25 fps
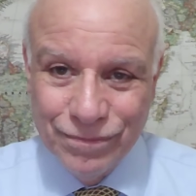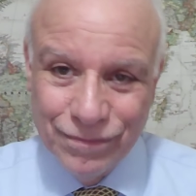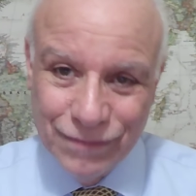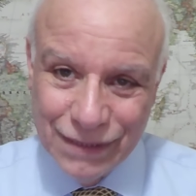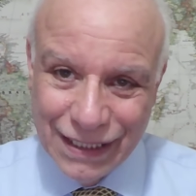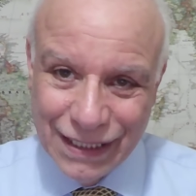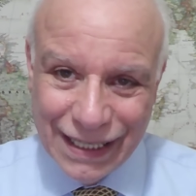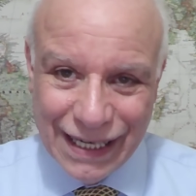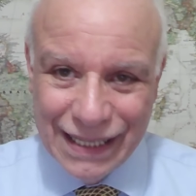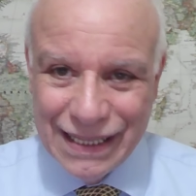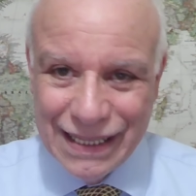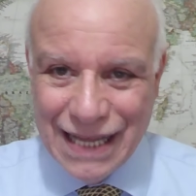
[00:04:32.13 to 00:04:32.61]

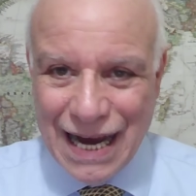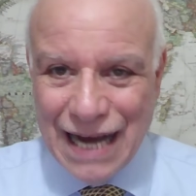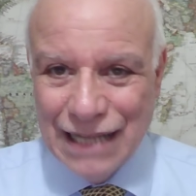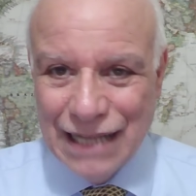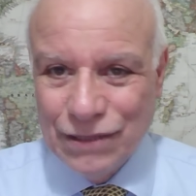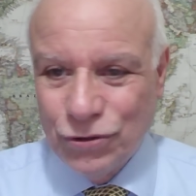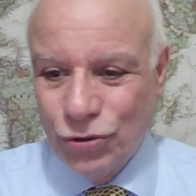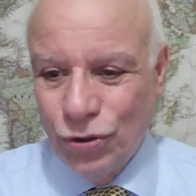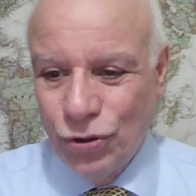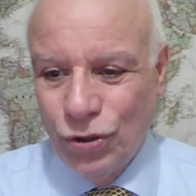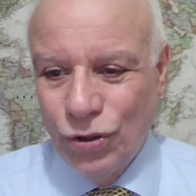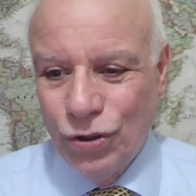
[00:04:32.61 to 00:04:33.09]

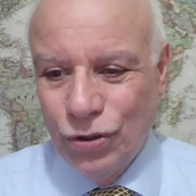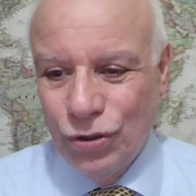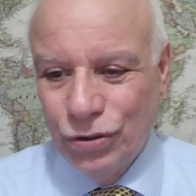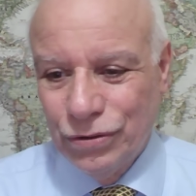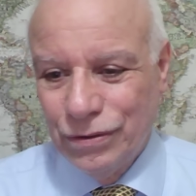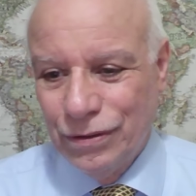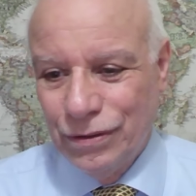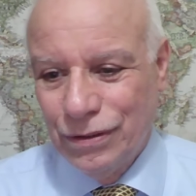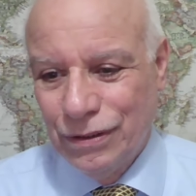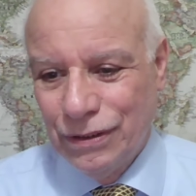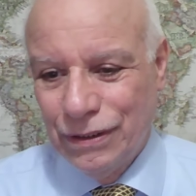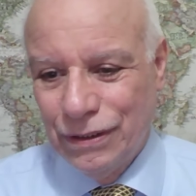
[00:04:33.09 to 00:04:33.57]
redatto
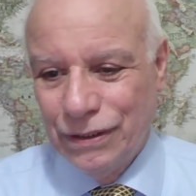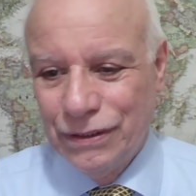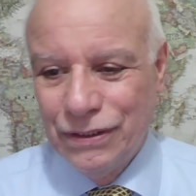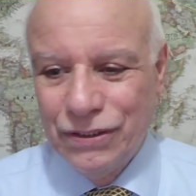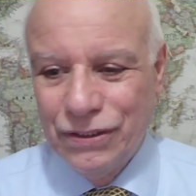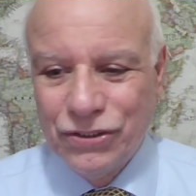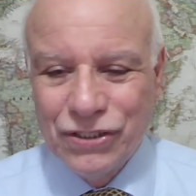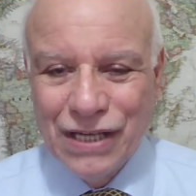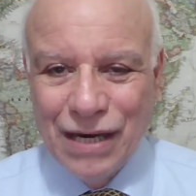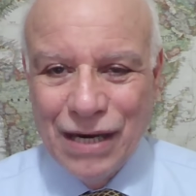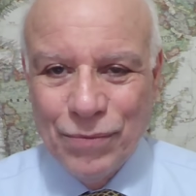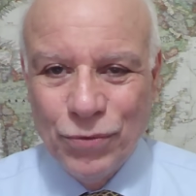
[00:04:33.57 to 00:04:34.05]
uh,
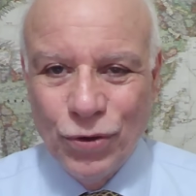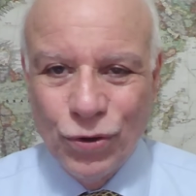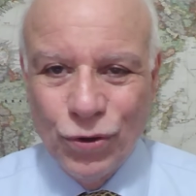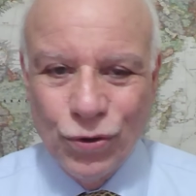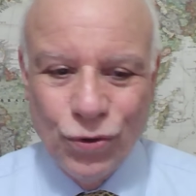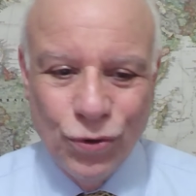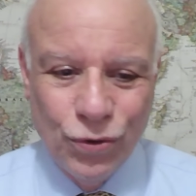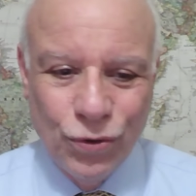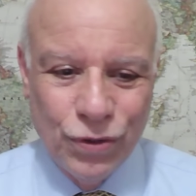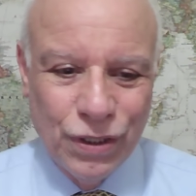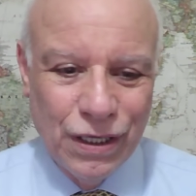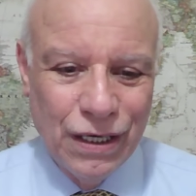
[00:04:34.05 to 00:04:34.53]
diciamo
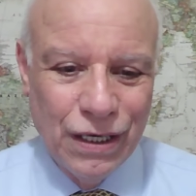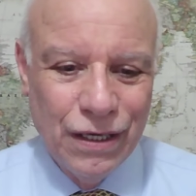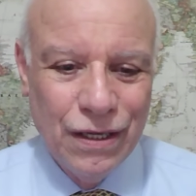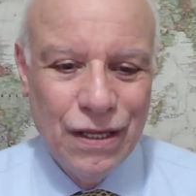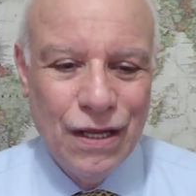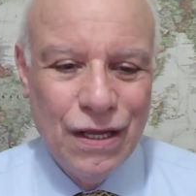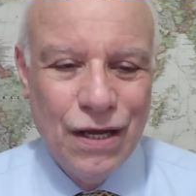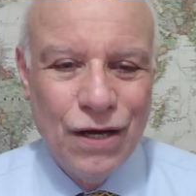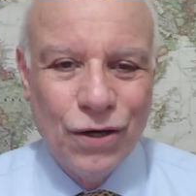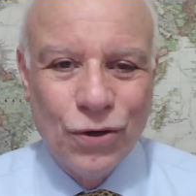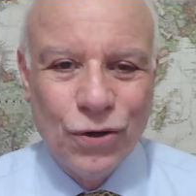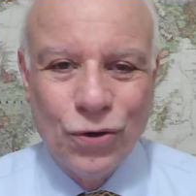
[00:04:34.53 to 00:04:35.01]
con,
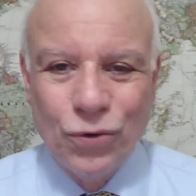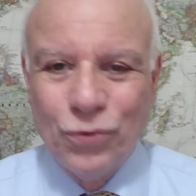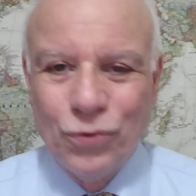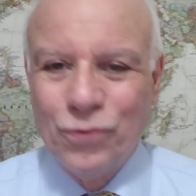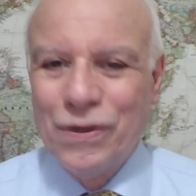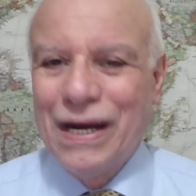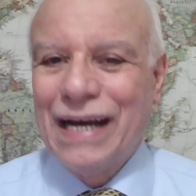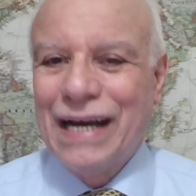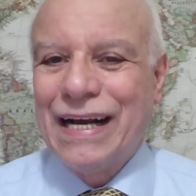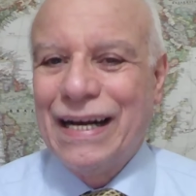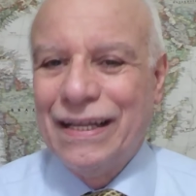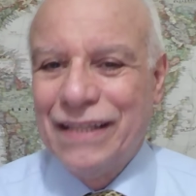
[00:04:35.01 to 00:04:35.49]
con
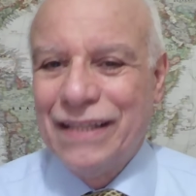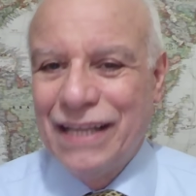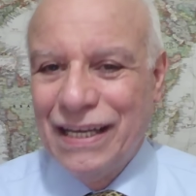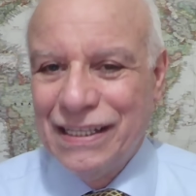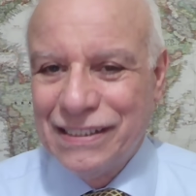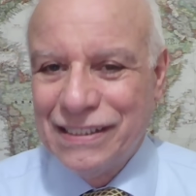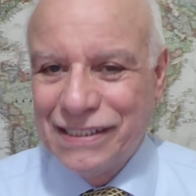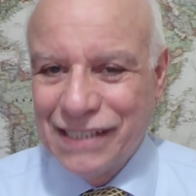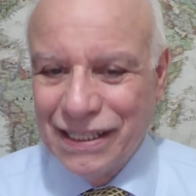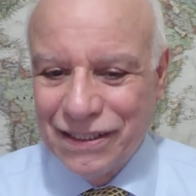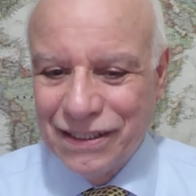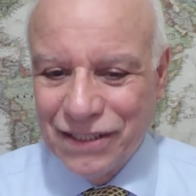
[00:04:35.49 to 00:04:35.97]
una
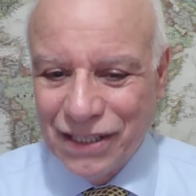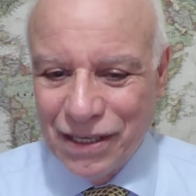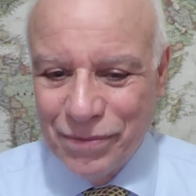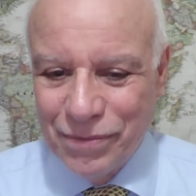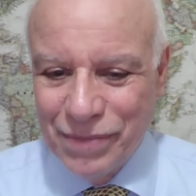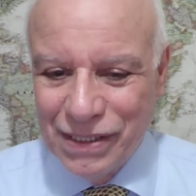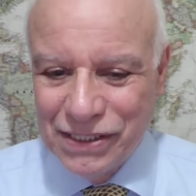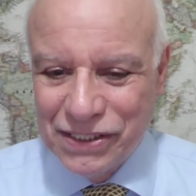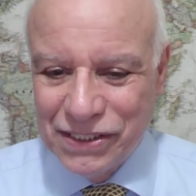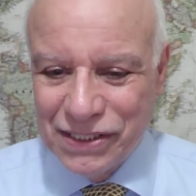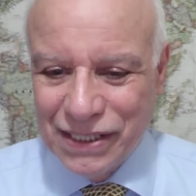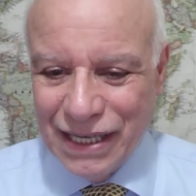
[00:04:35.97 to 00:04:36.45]
cadenza
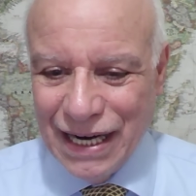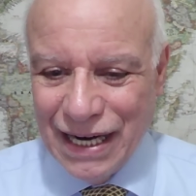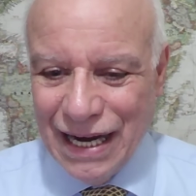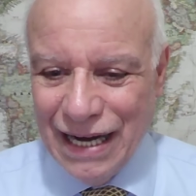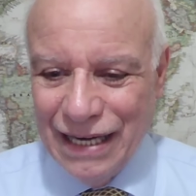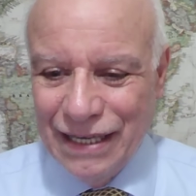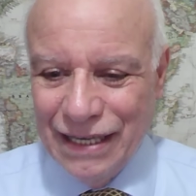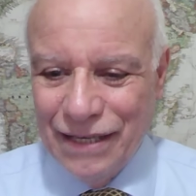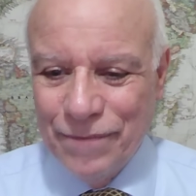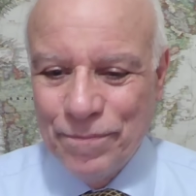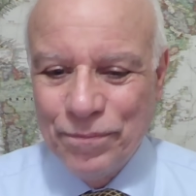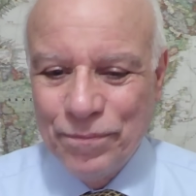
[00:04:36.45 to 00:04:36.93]

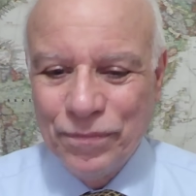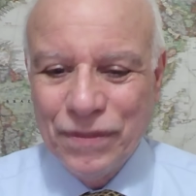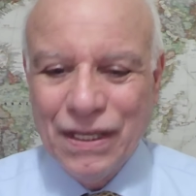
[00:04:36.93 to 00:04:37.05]
trimestrale.